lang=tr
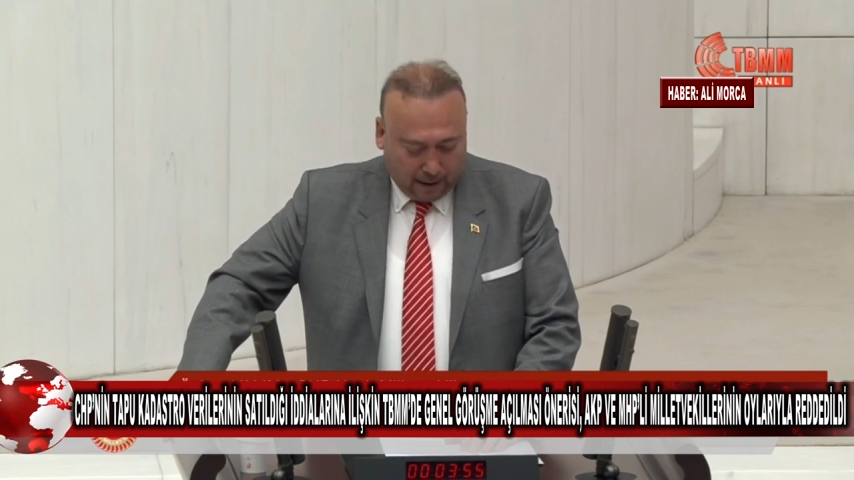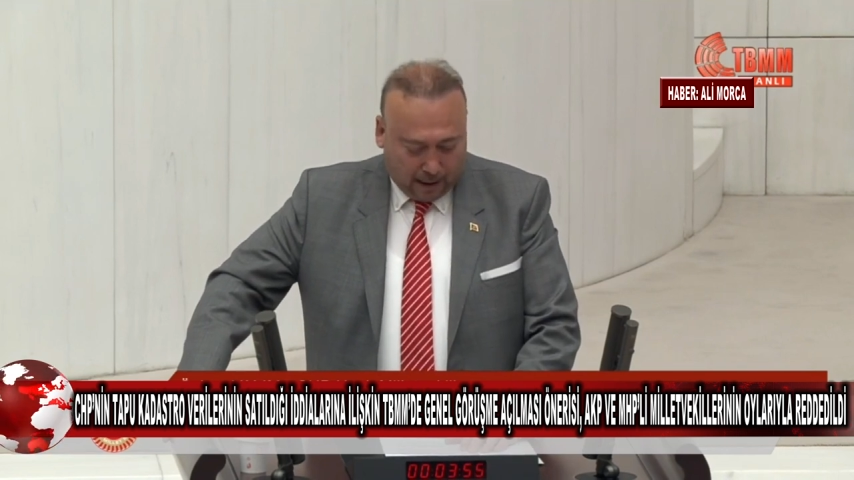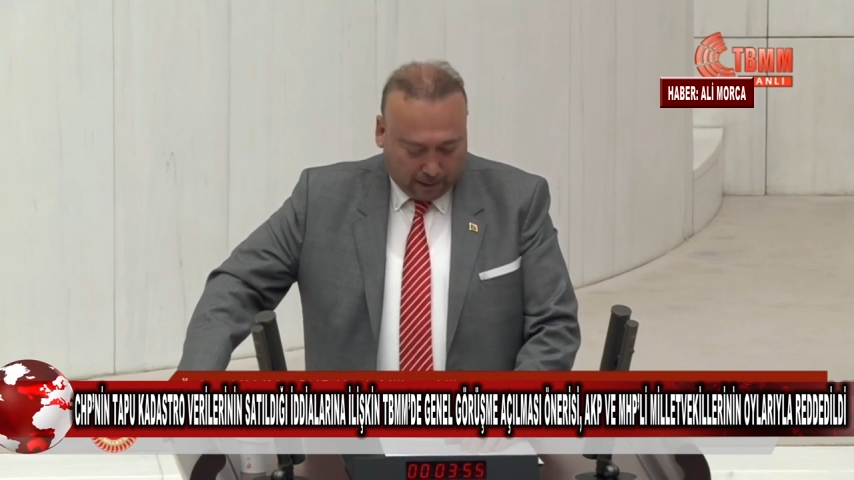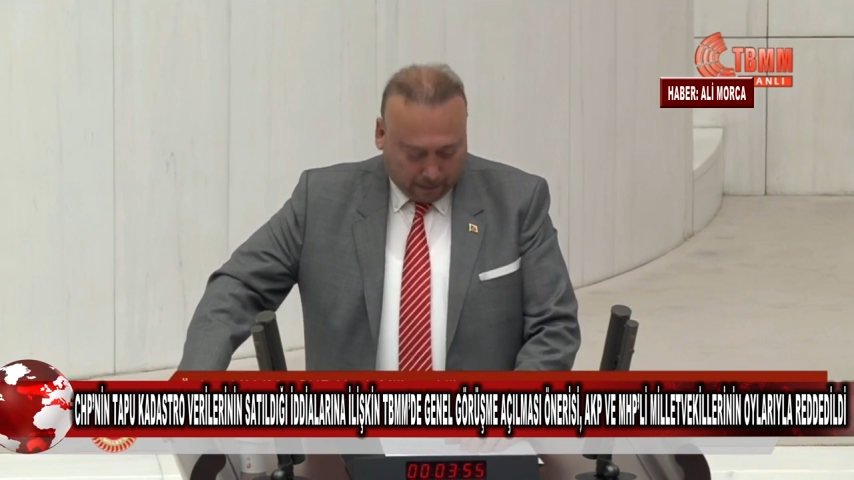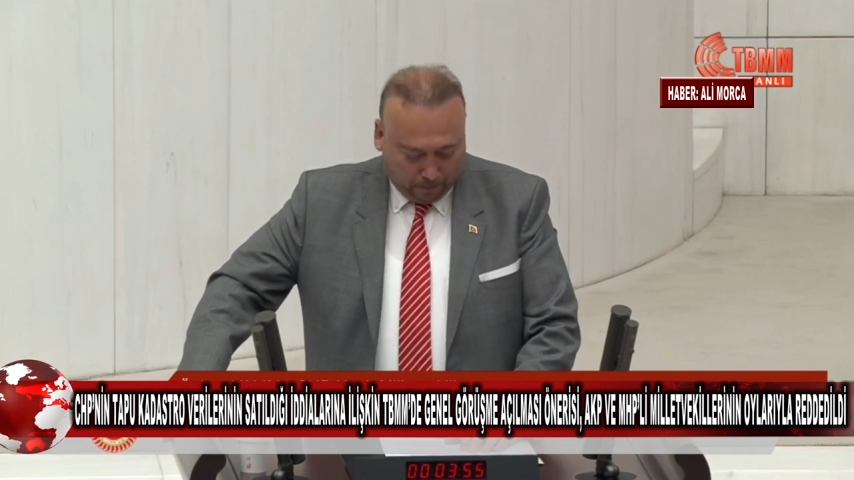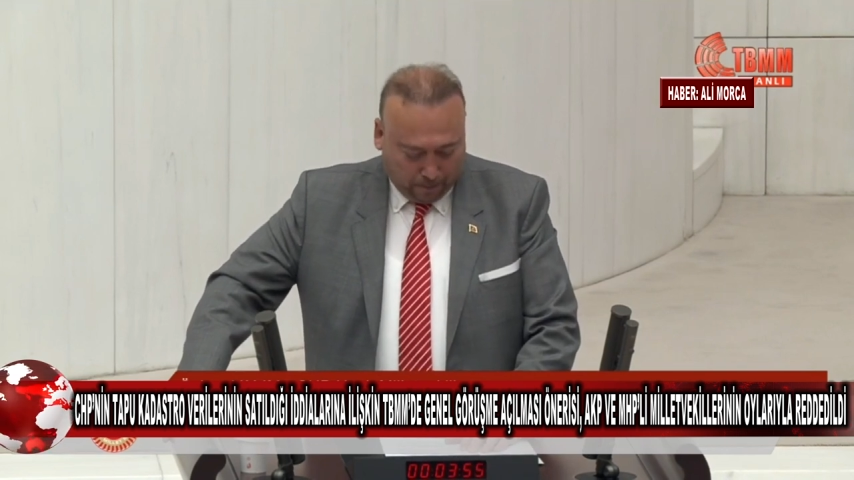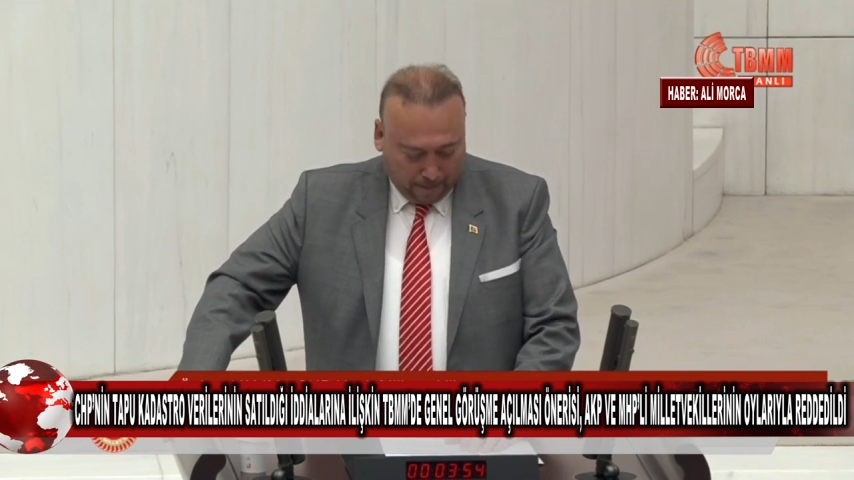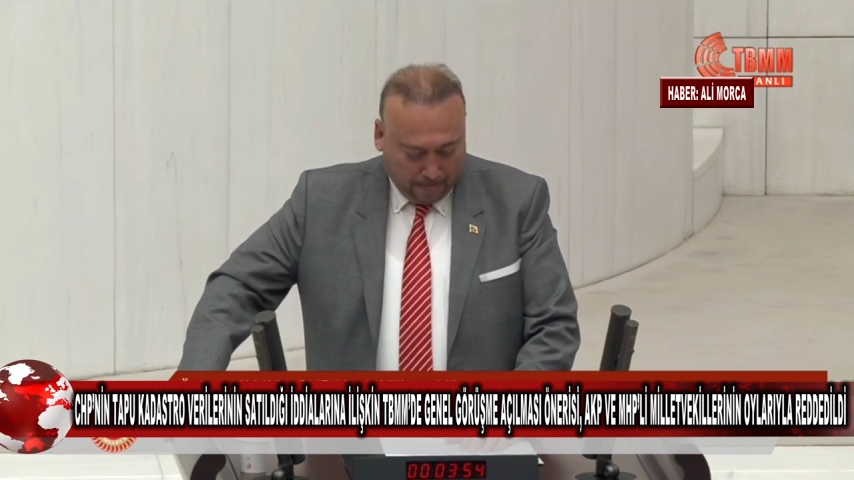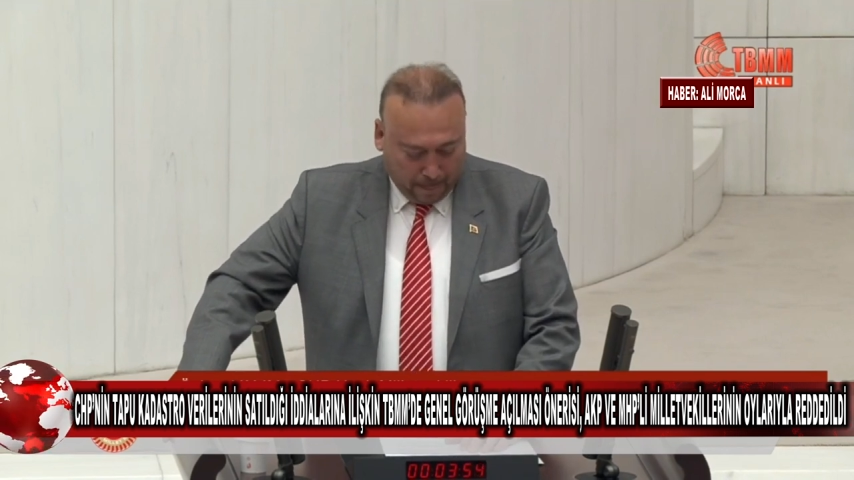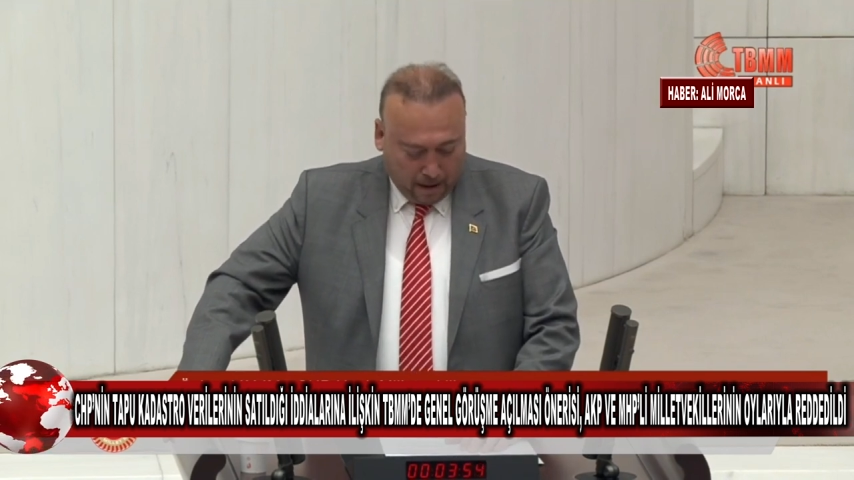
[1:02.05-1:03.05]
aldım.
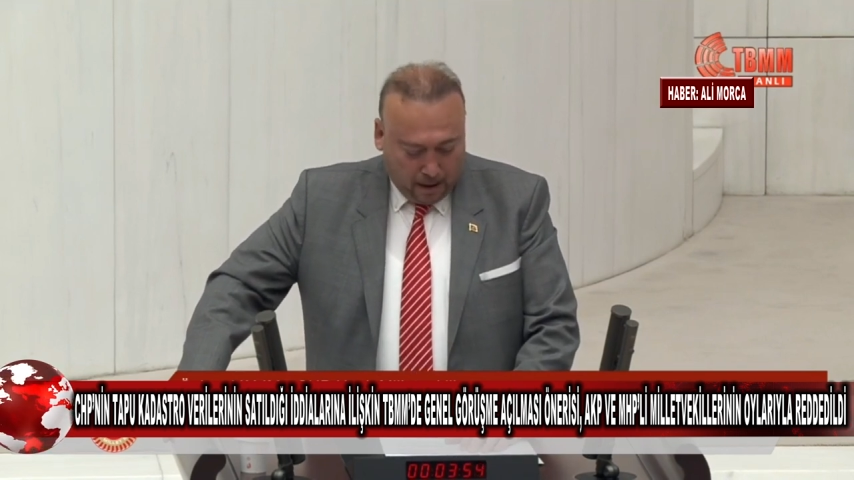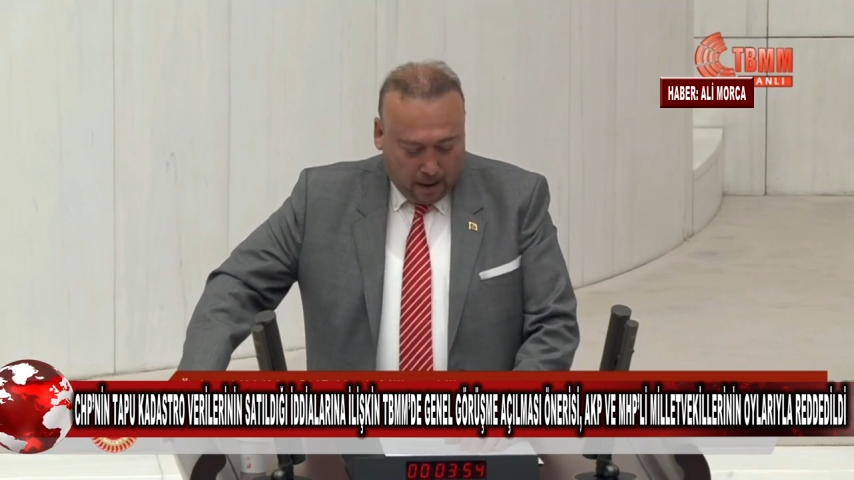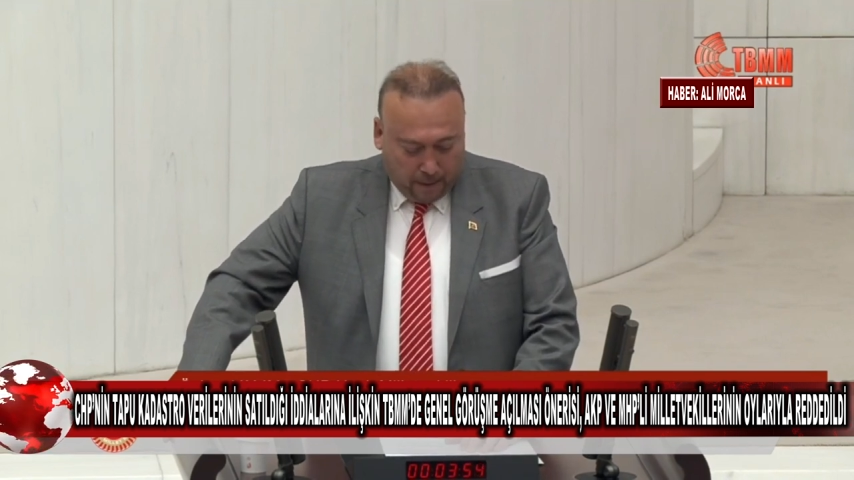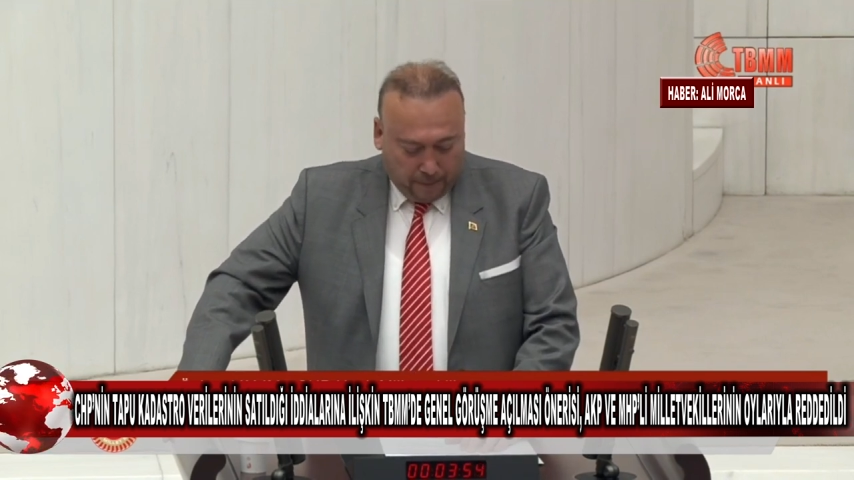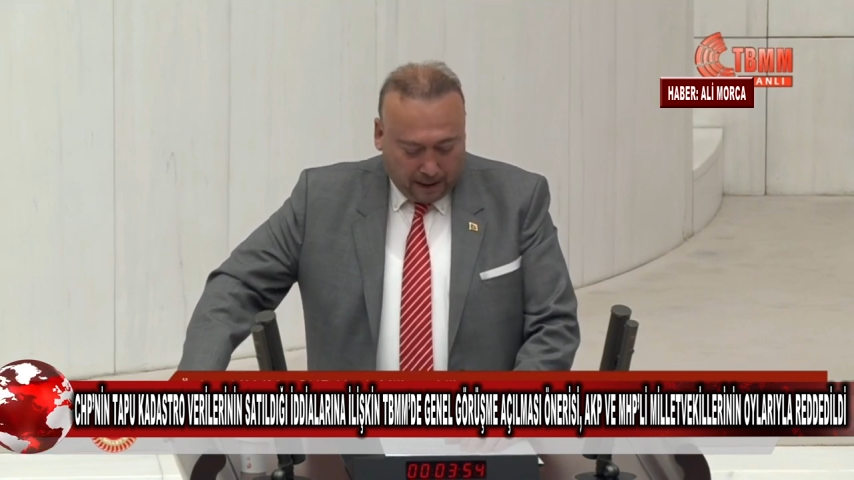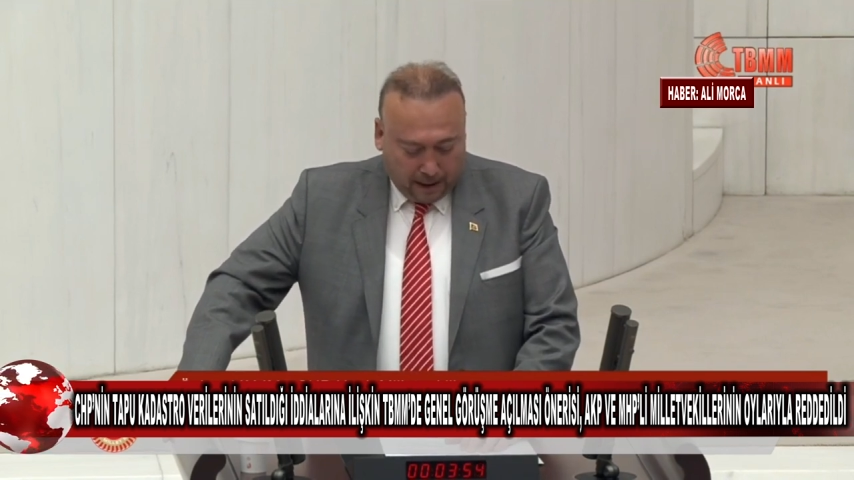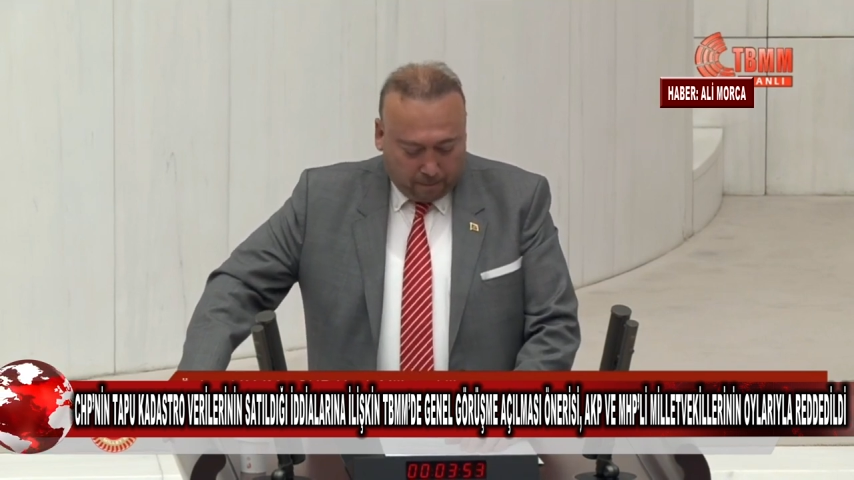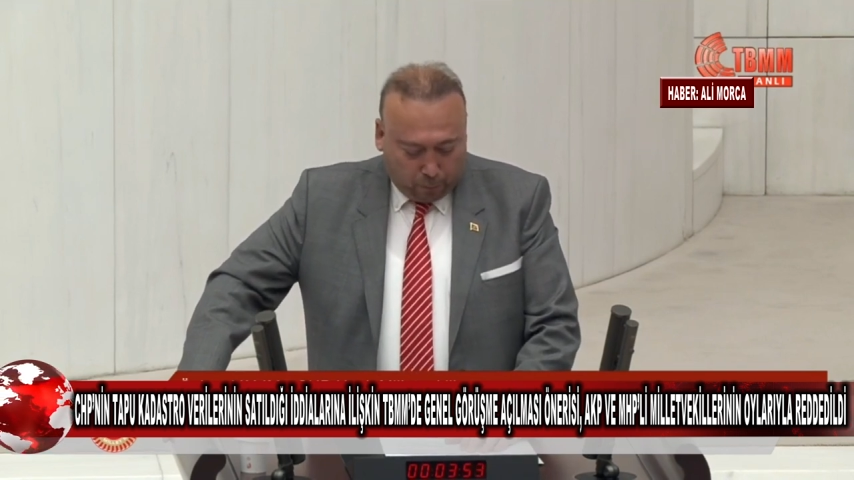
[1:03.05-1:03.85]
Ve de